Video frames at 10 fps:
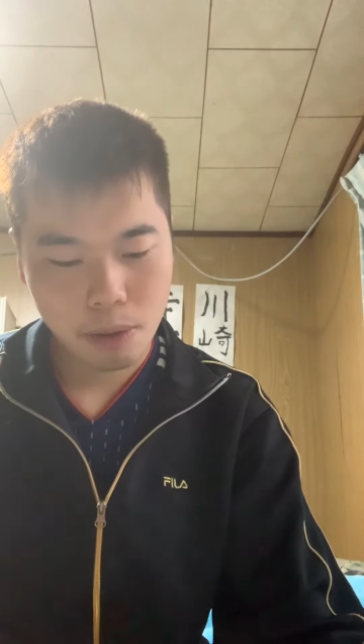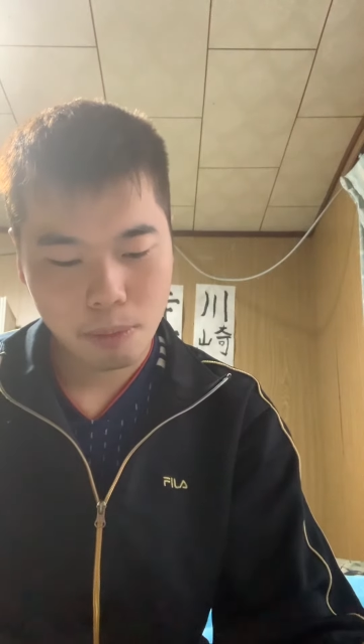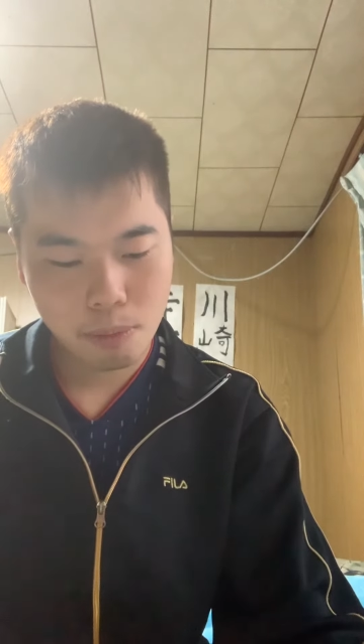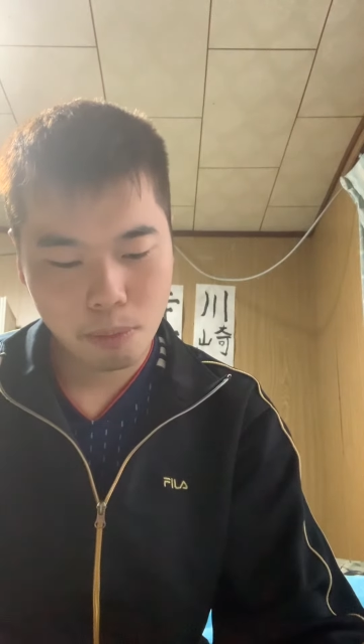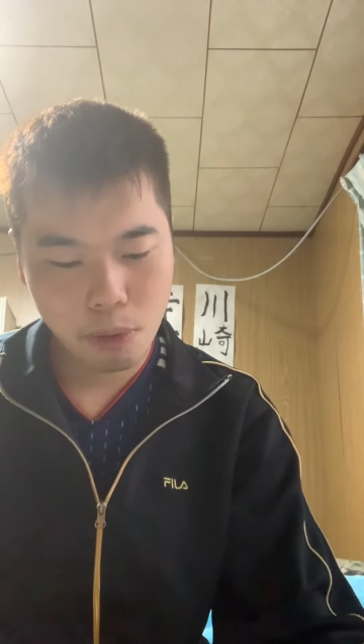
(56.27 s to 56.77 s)

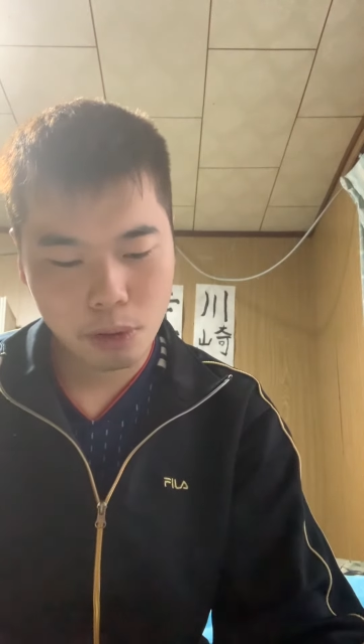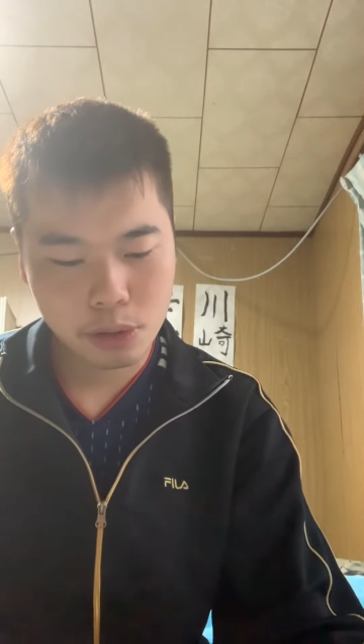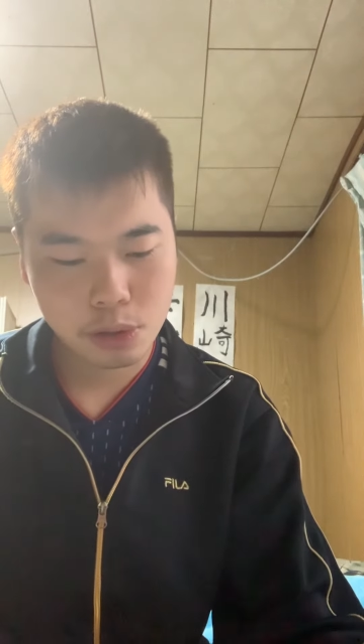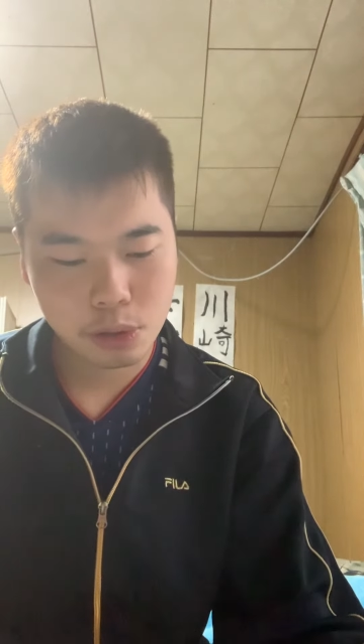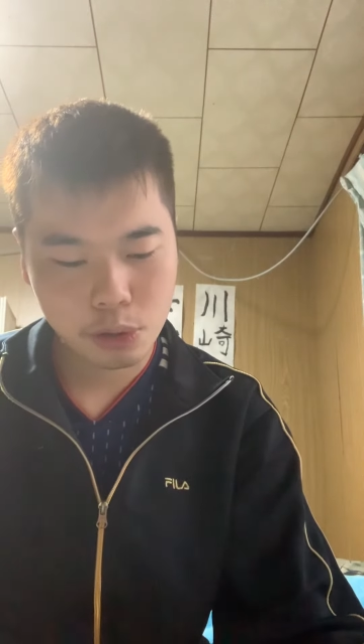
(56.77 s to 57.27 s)

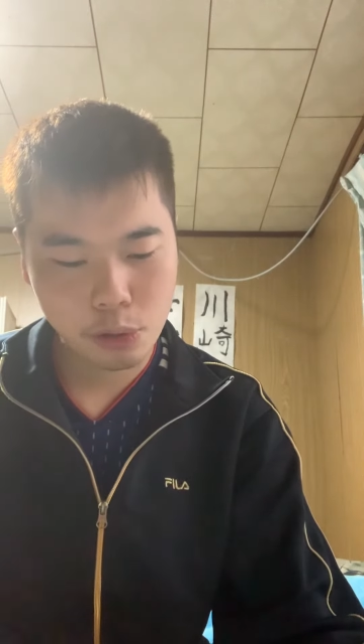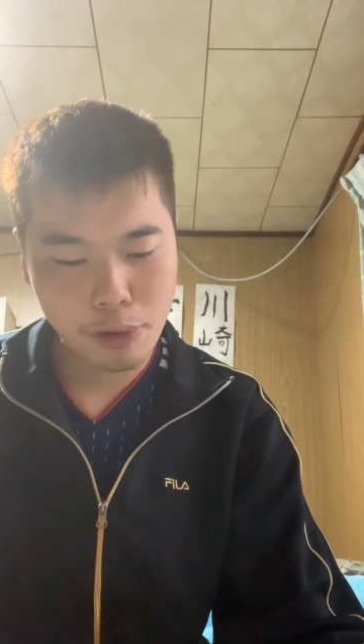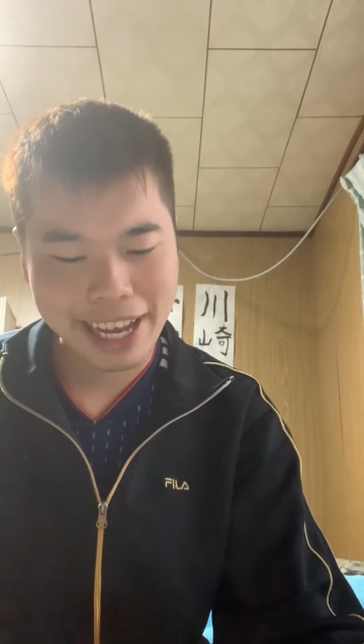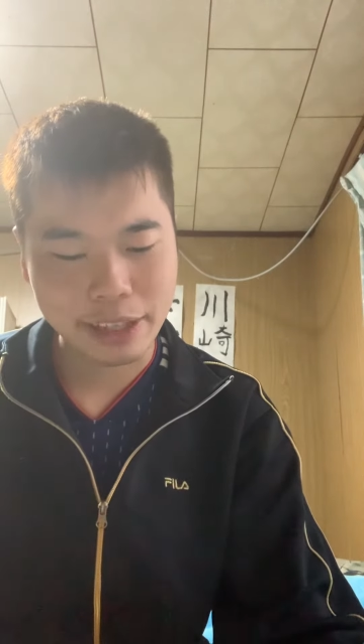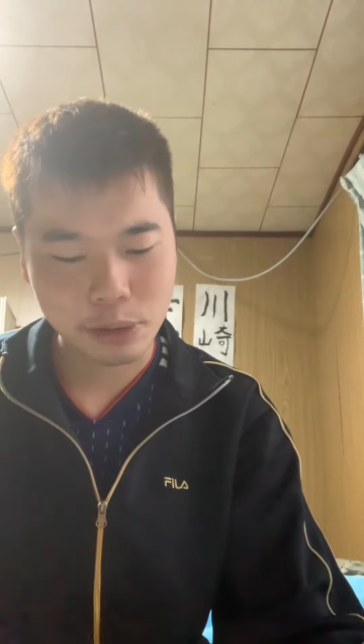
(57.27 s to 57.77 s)

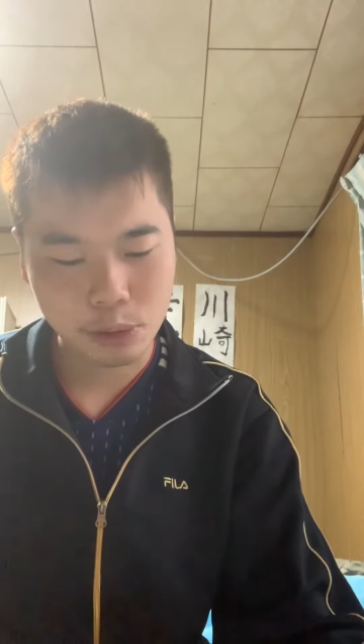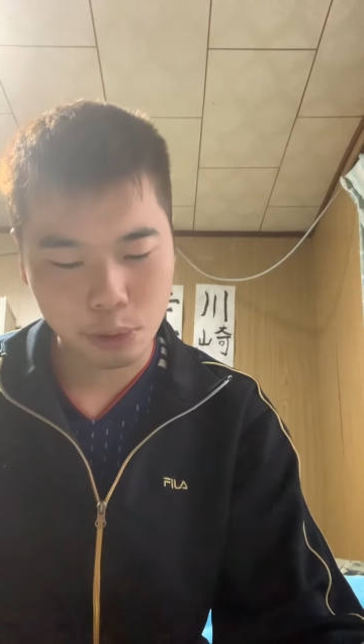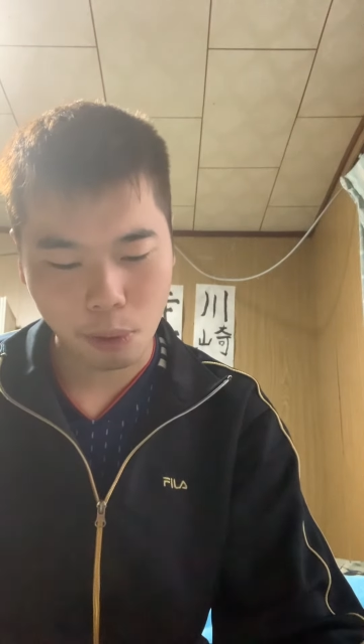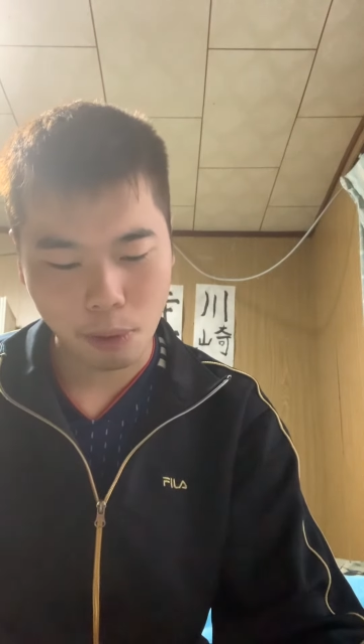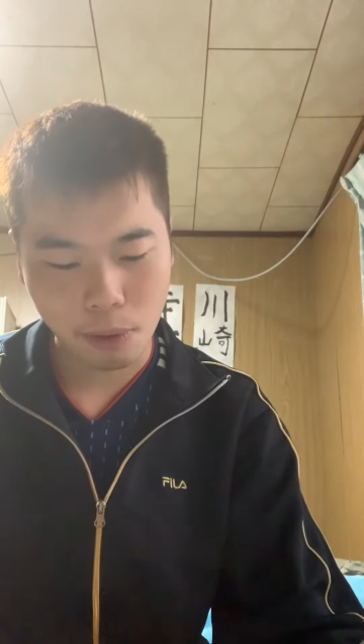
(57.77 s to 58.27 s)
モンスクイッ
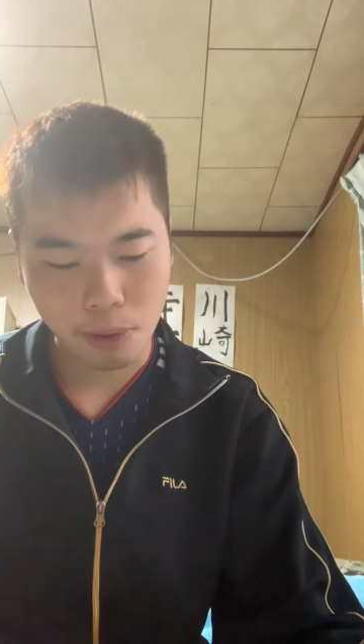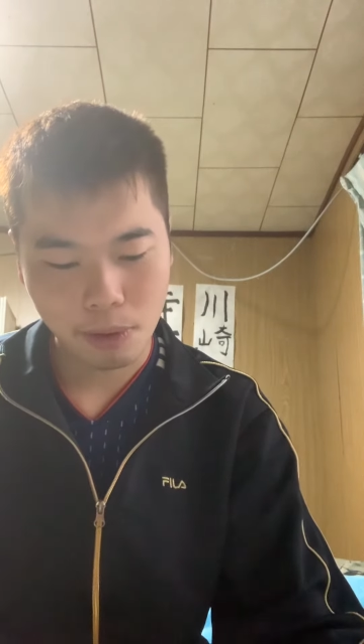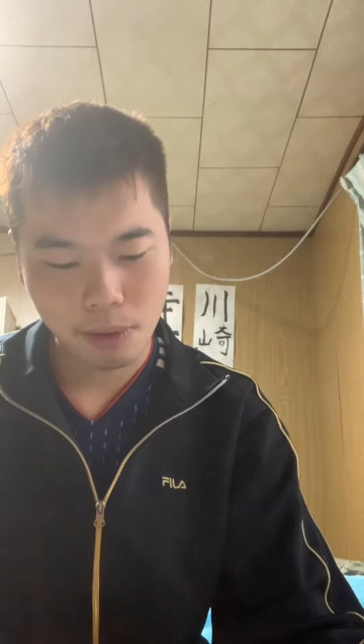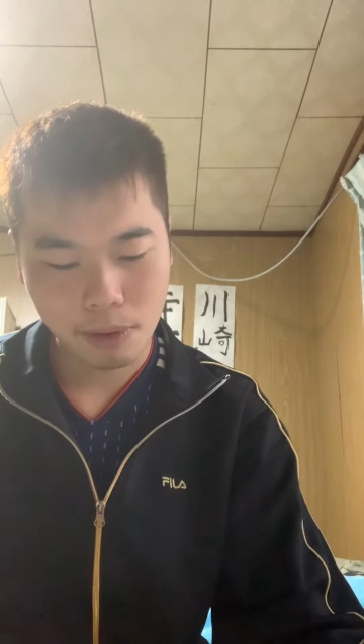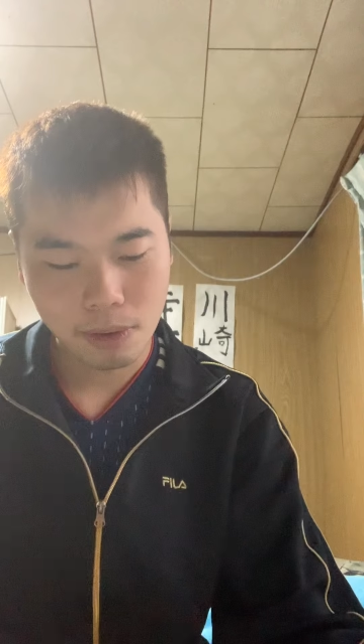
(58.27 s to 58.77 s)
ト。
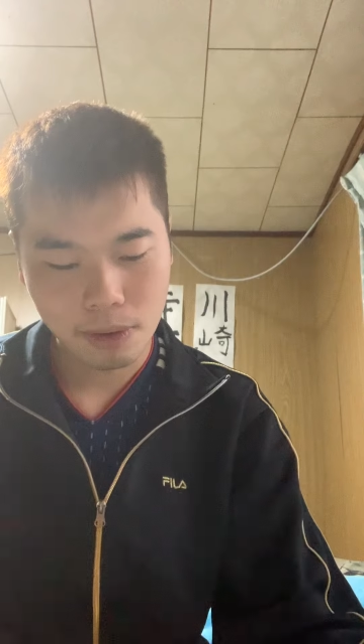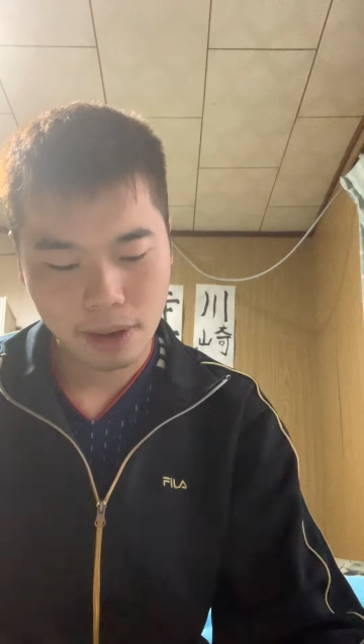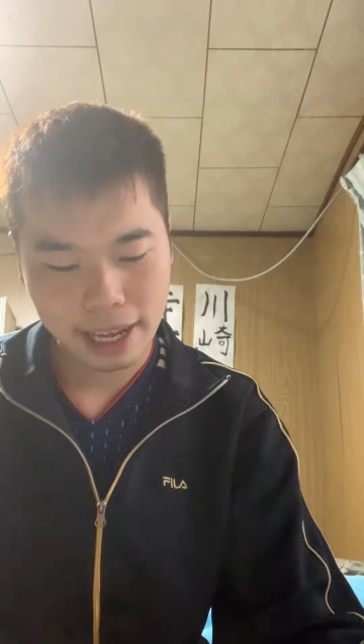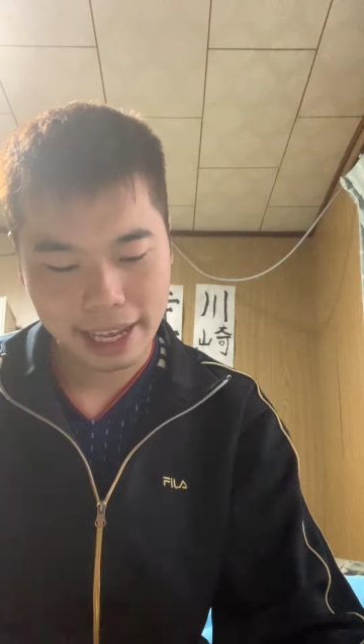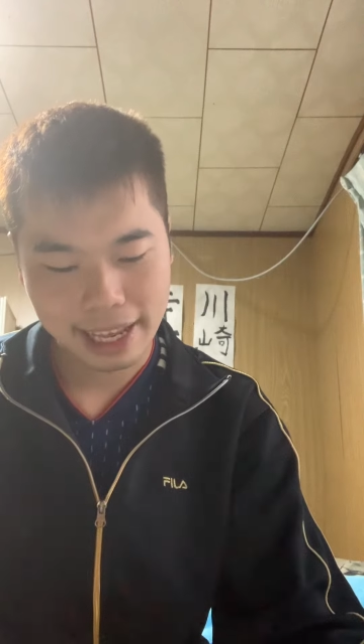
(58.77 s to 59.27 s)

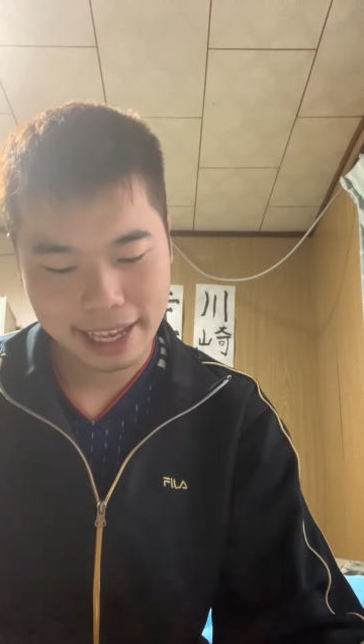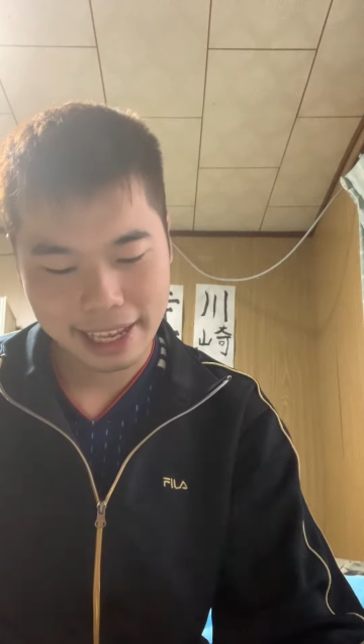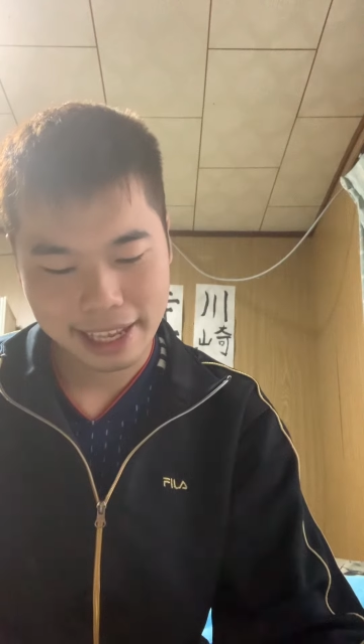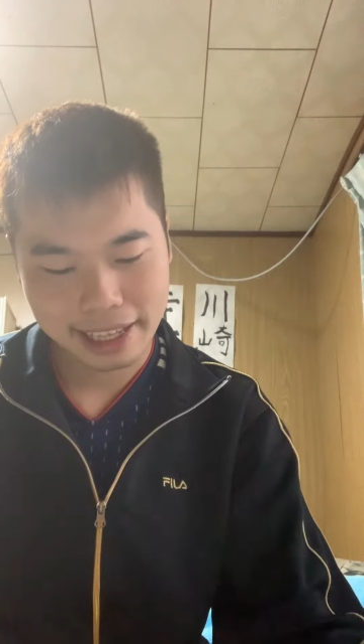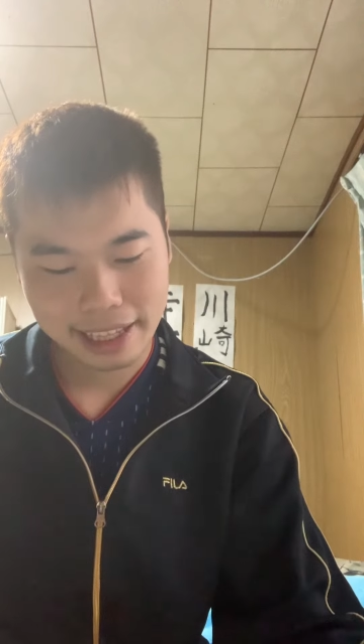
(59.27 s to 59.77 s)

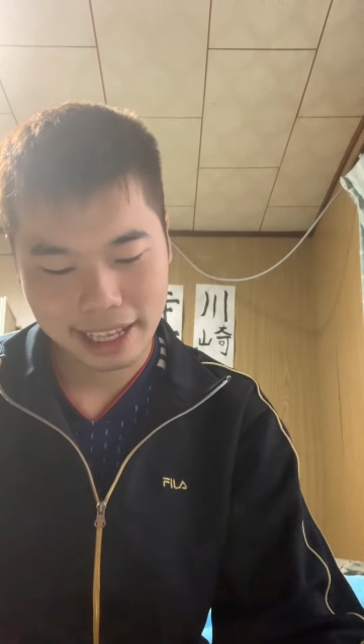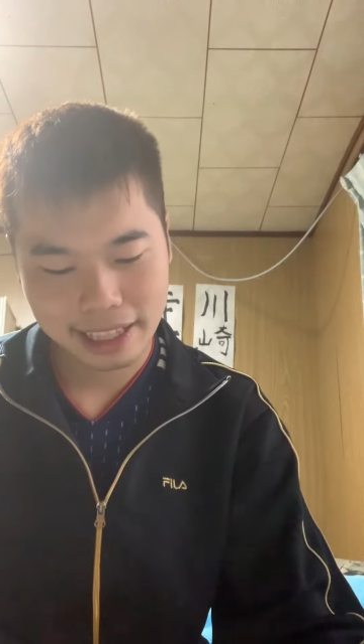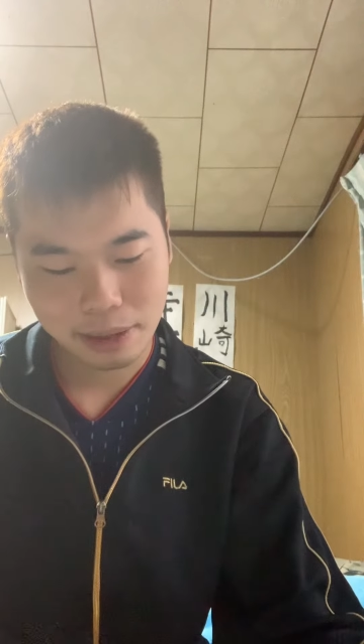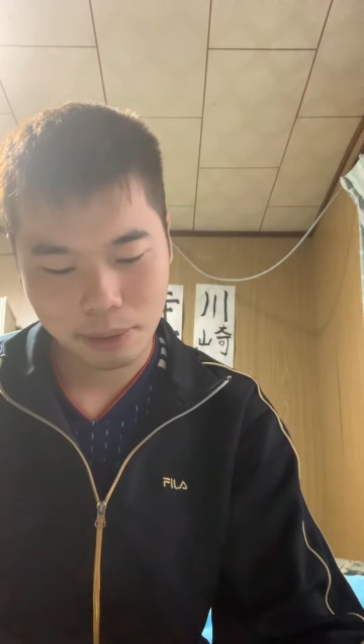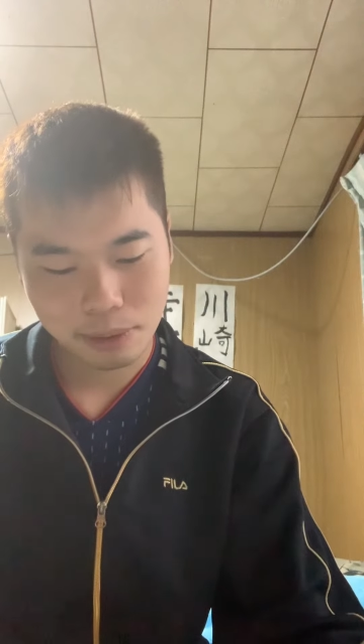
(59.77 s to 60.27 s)
えー、なんだ
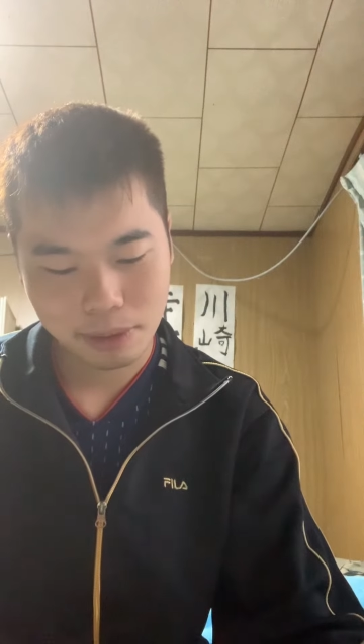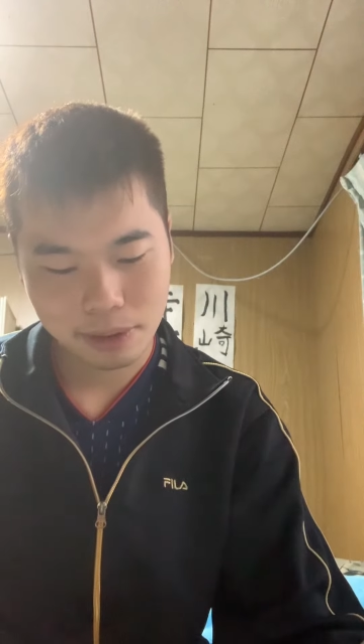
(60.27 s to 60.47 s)
ろう。